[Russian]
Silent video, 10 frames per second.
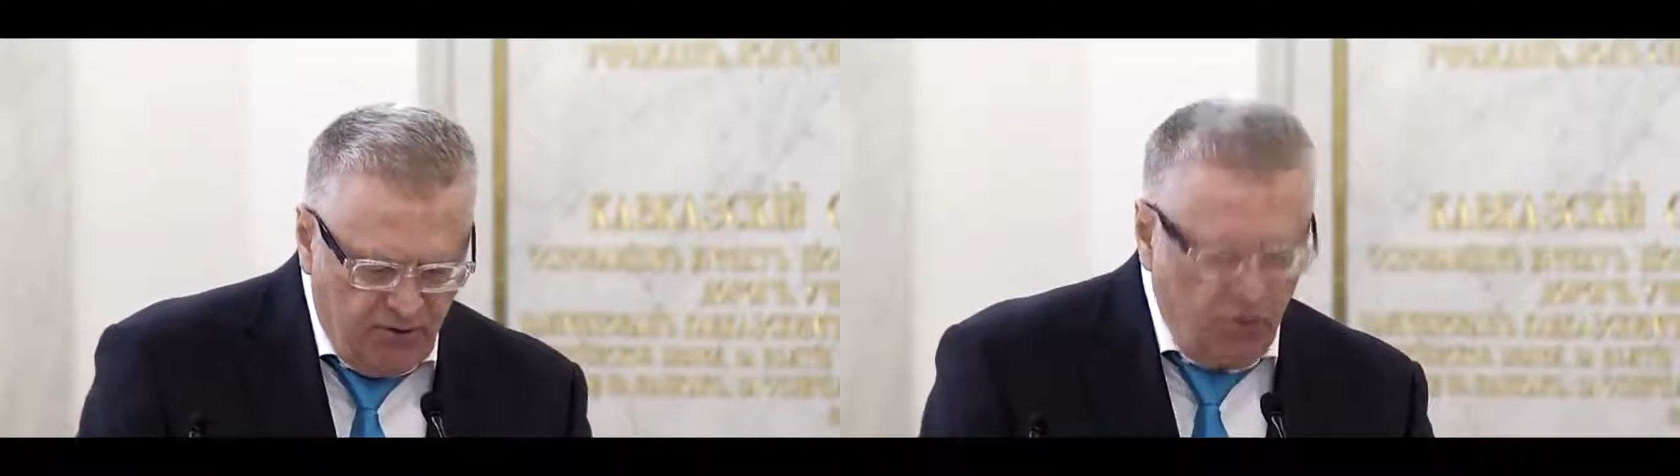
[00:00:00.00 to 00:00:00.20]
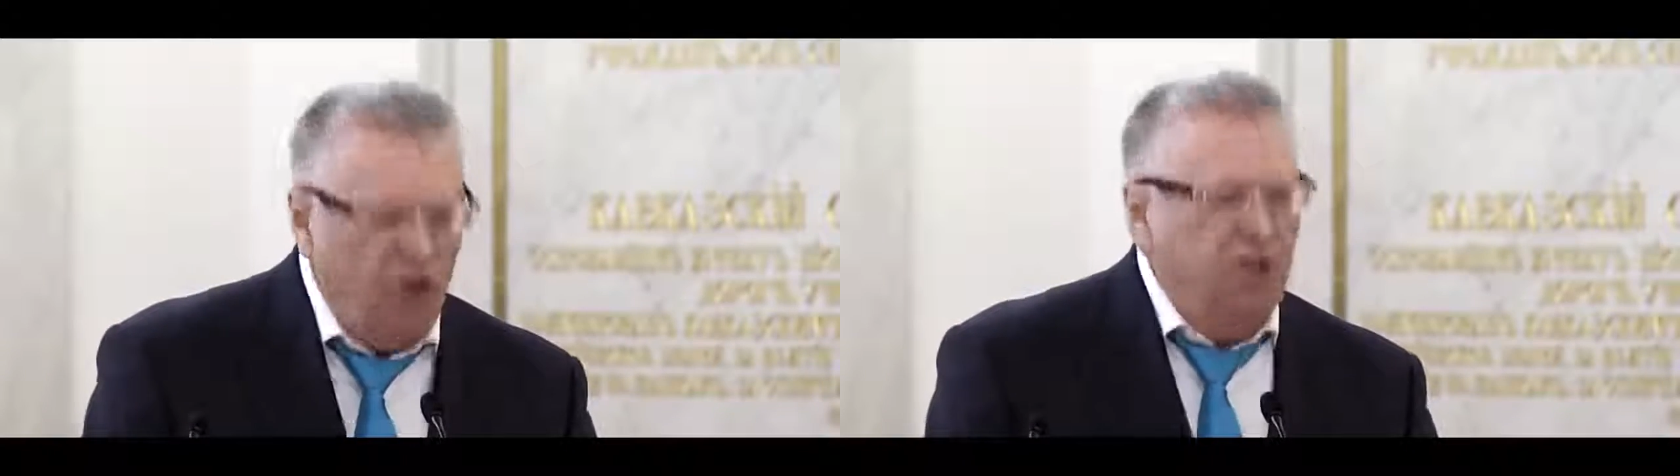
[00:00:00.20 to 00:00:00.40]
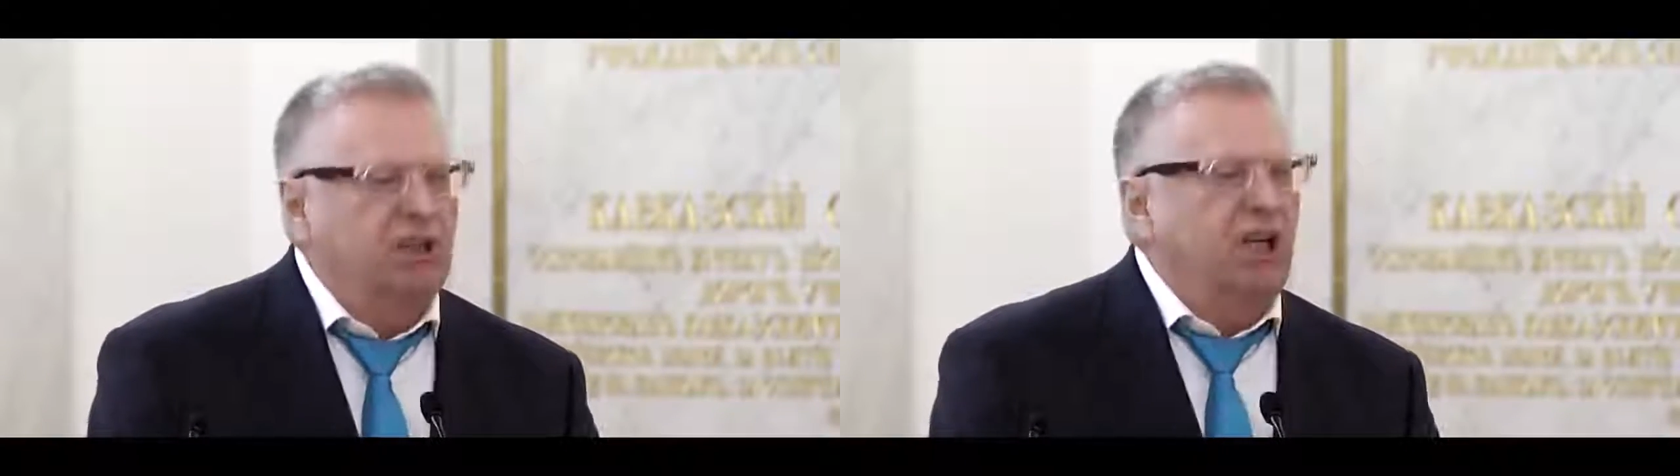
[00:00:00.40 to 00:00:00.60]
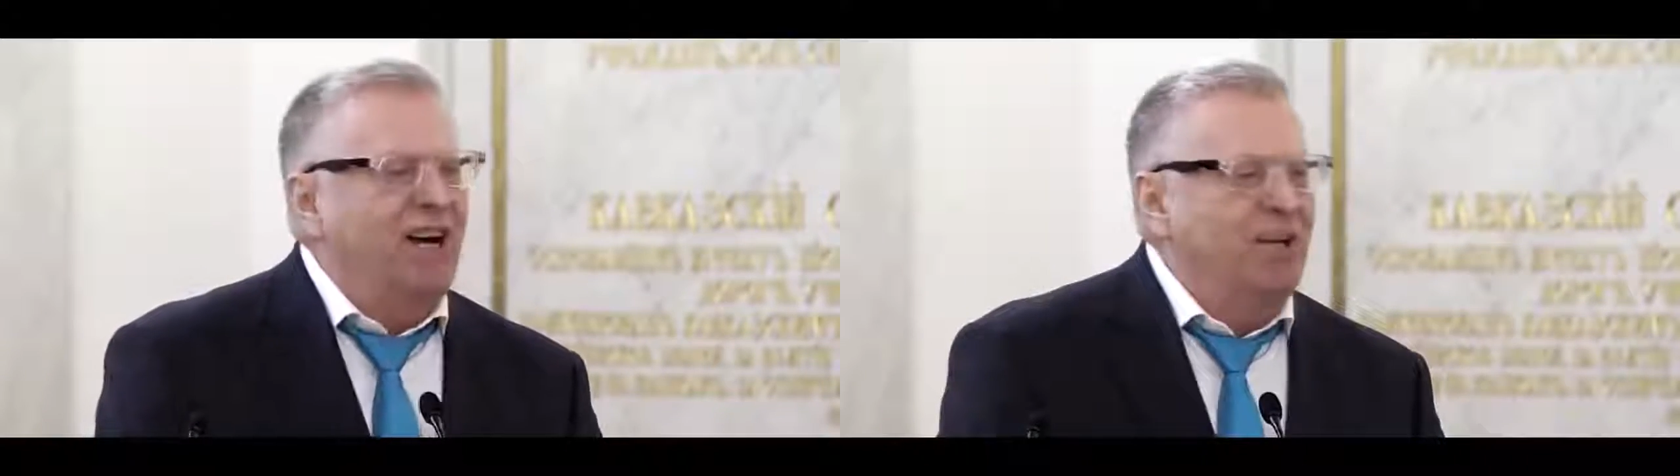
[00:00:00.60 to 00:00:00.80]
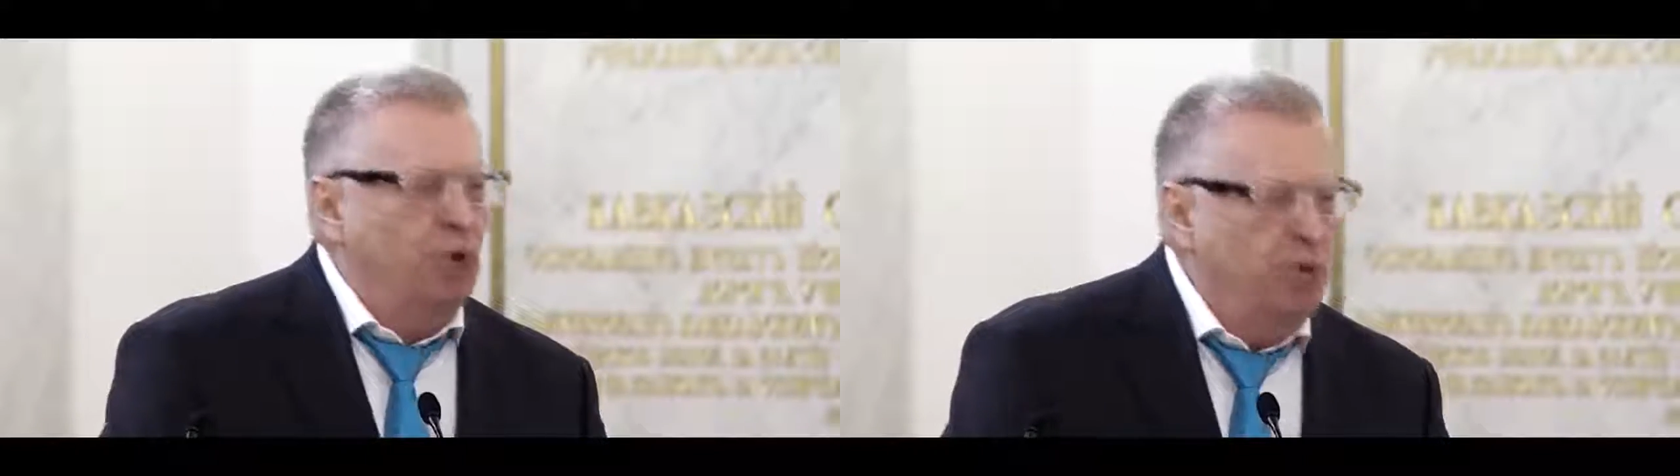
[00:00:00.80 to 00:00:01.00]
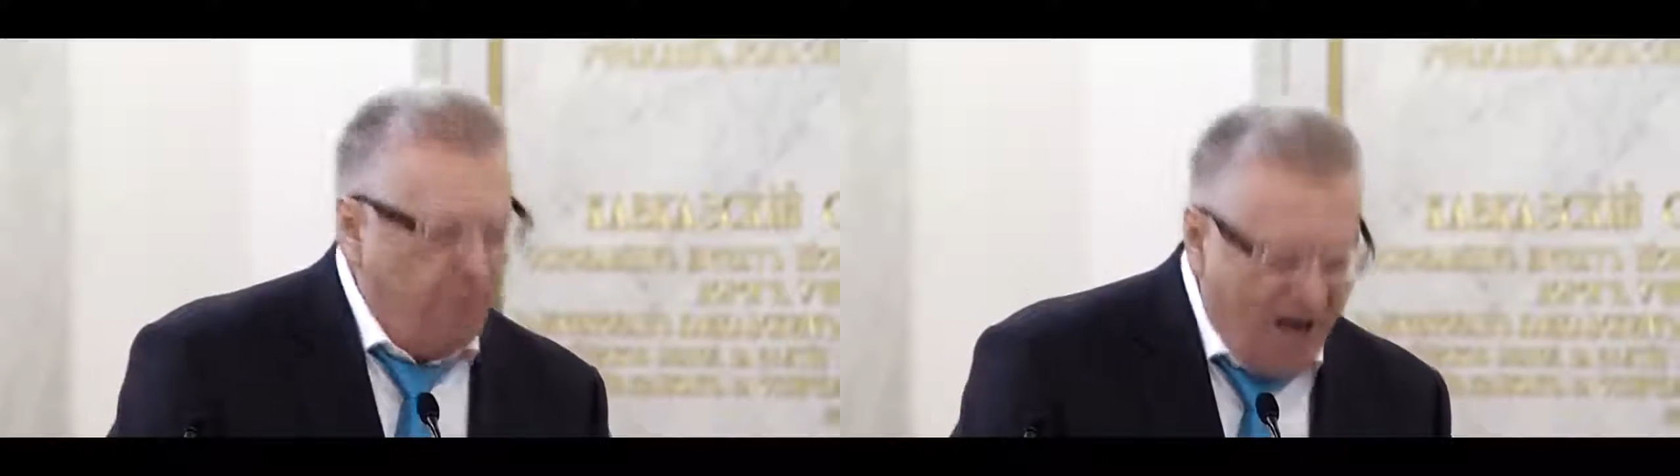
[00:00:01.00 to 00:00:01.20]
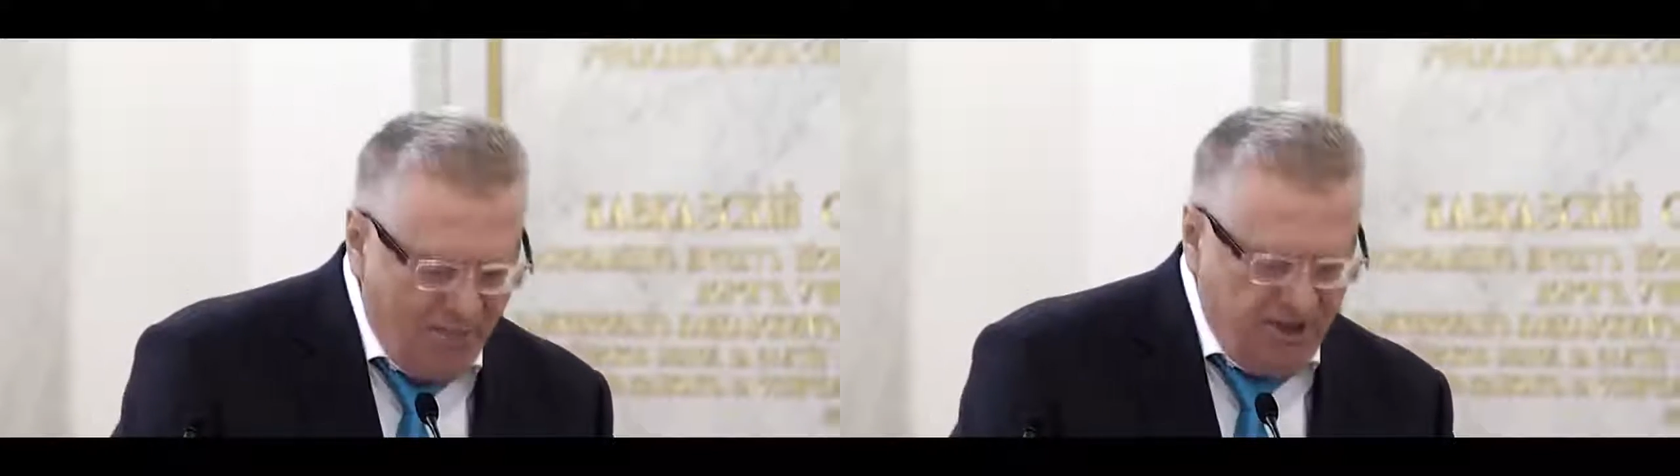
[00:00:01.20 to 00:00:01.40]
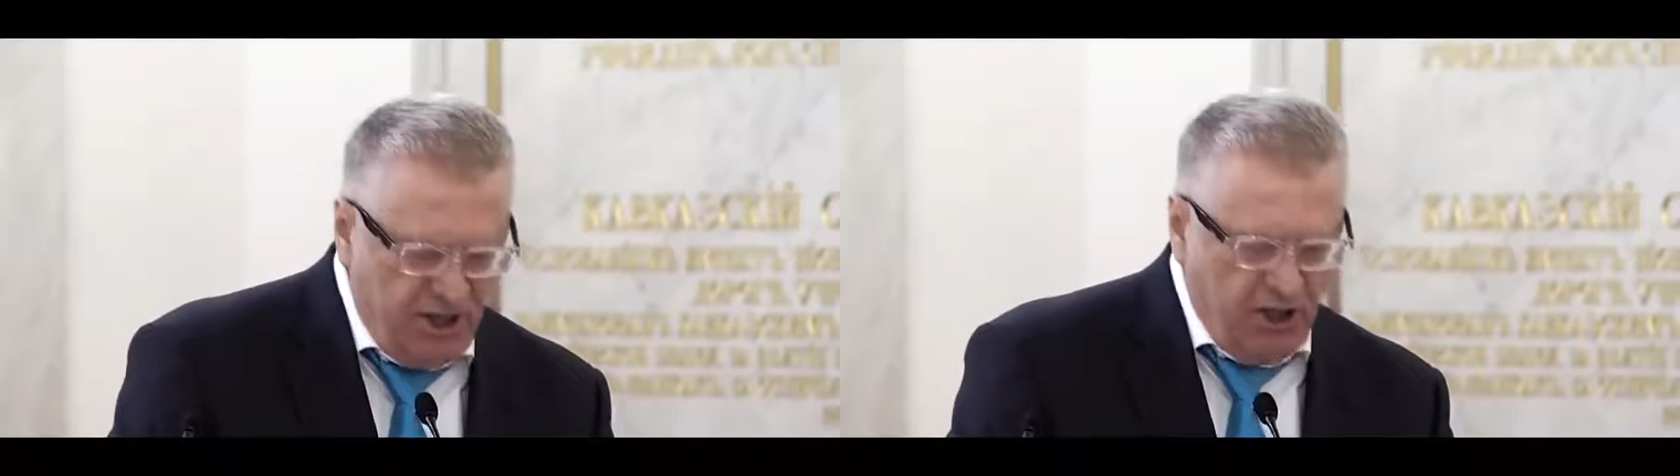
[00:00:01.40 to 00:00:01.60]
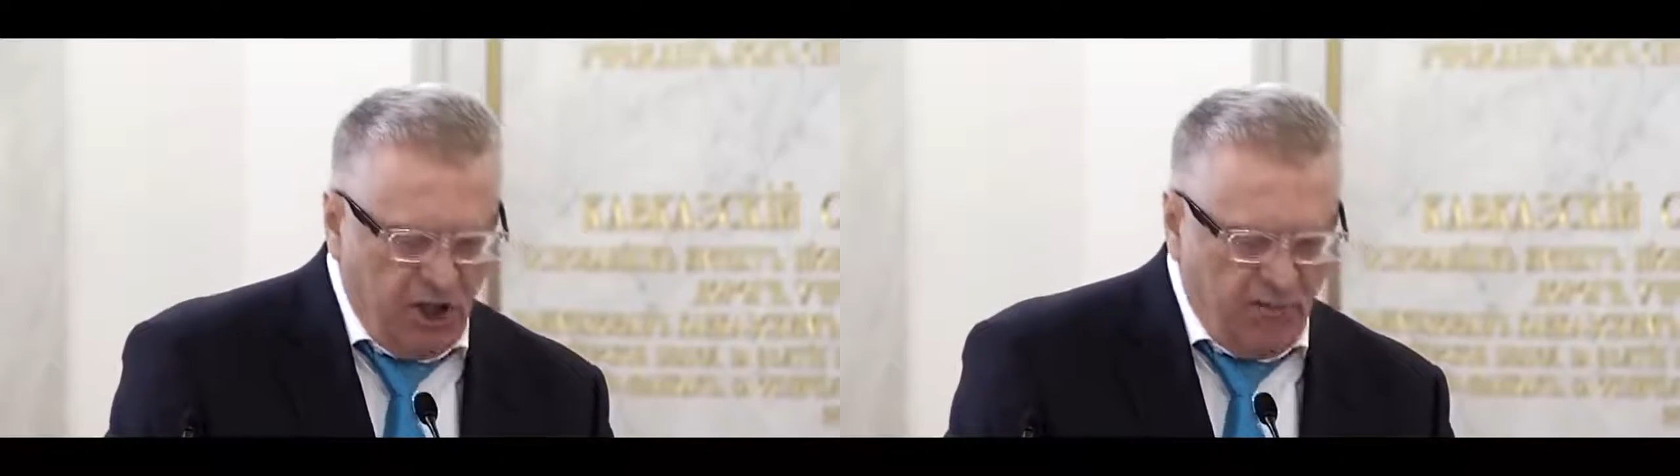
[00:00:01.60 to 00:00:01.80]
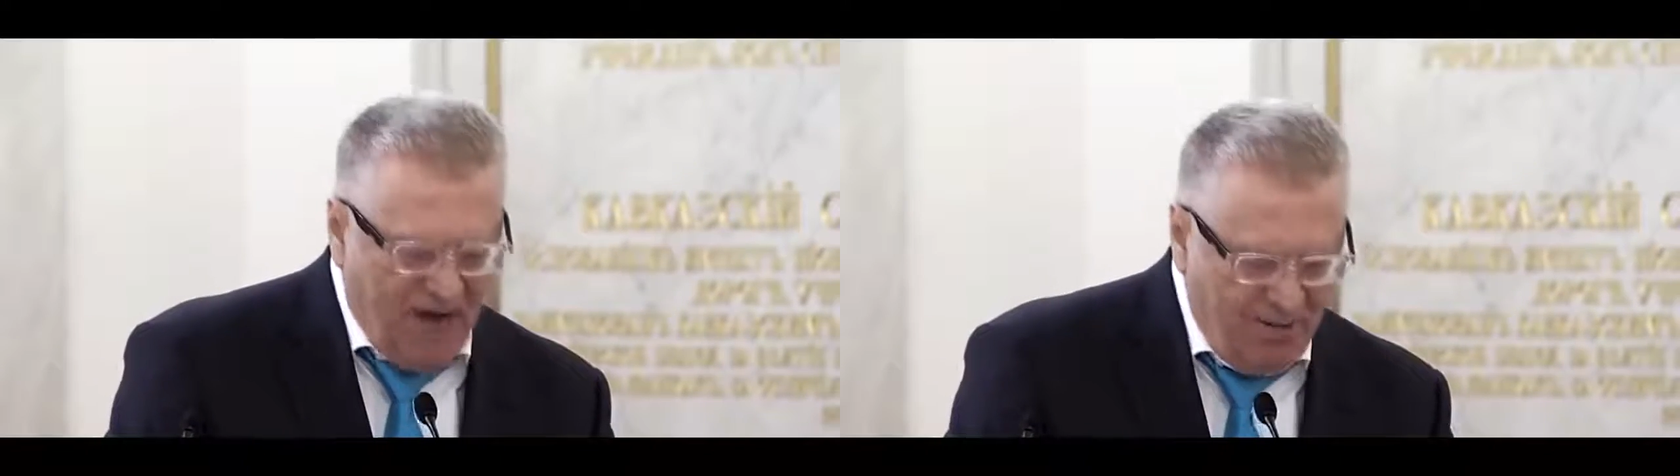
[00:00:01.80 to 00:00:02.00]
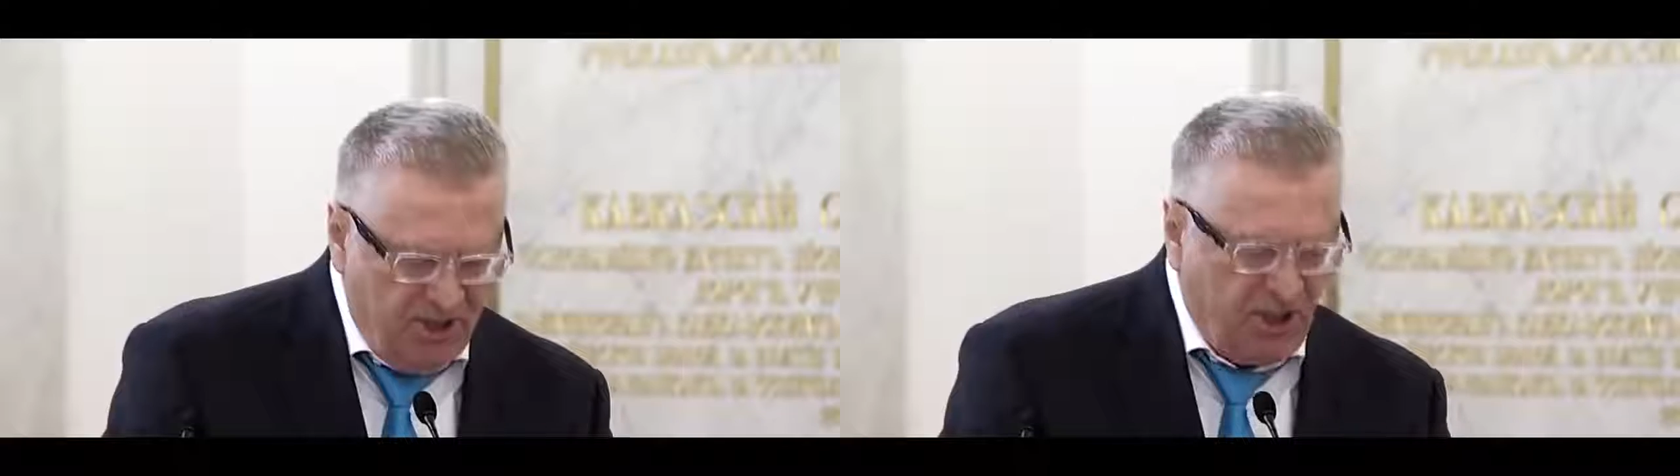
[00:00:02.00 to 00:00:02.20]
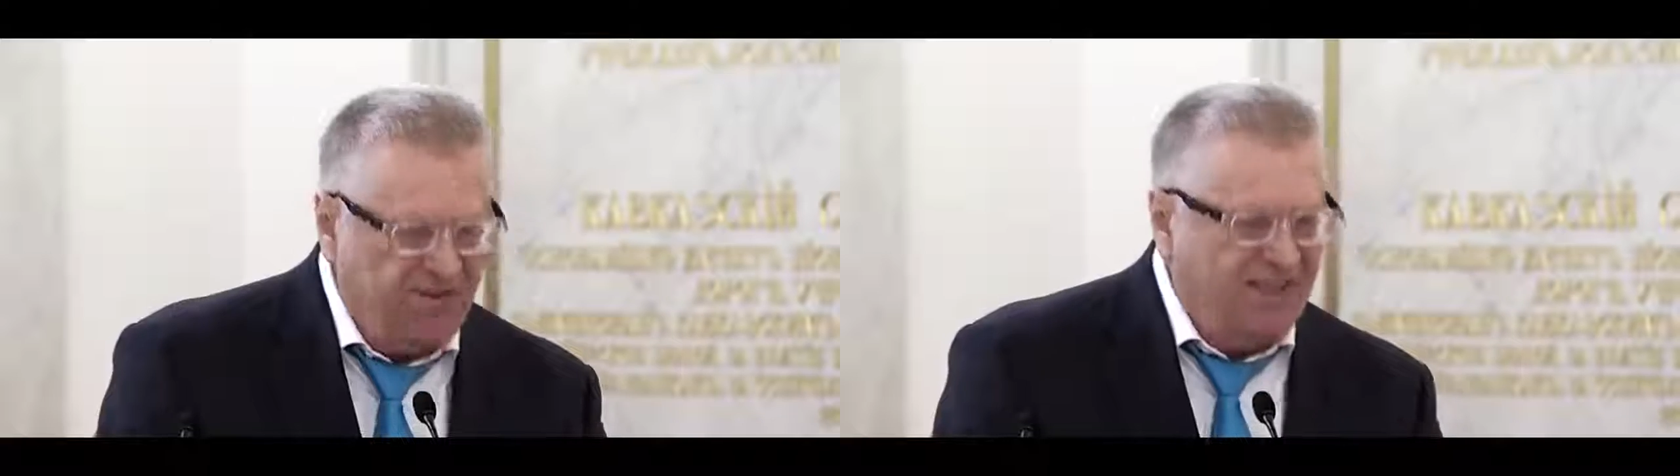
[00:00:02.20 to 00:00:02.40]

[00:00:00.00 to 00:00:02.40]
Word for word: Еще открывать будем памятники, памятники.